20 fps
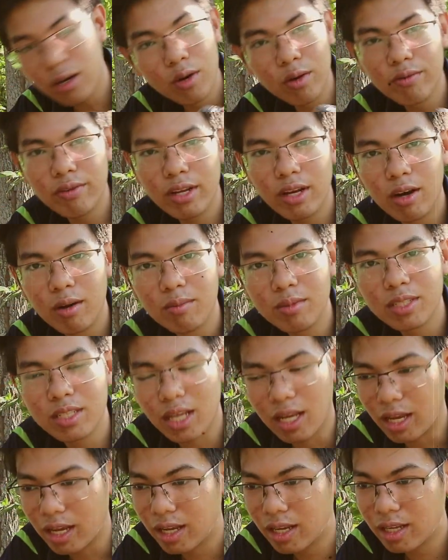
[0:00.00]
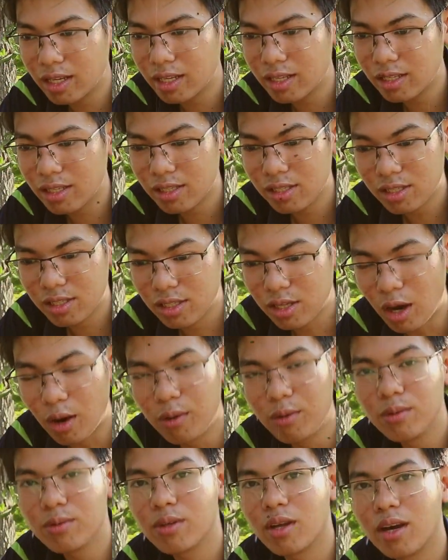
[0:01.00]
thì ở cuối video mình sẽ
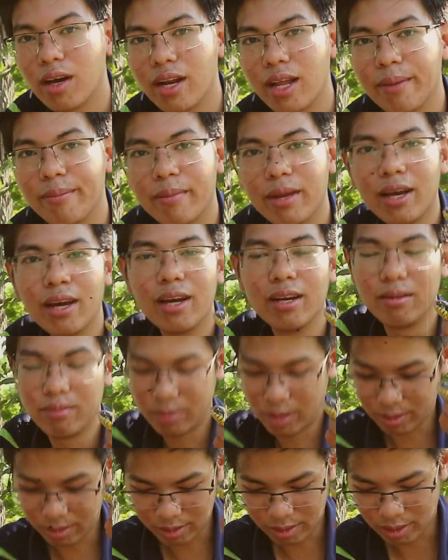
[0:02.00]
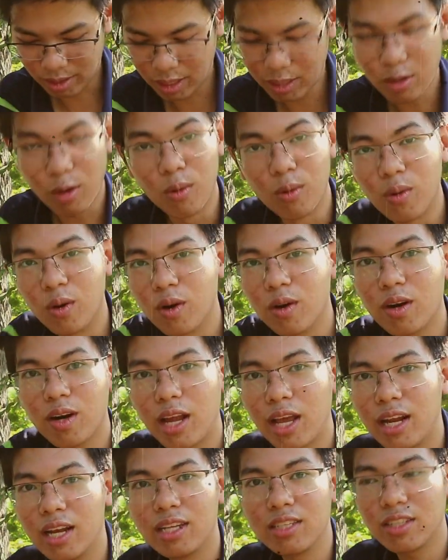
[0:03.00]
show cho anh em cái hình mà cái chuồng
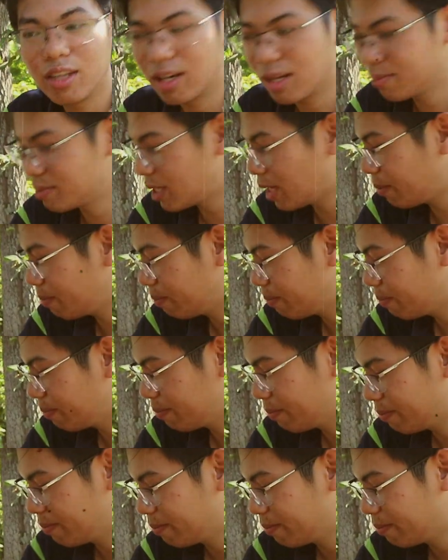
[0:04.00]
của con này lên cho anh em xem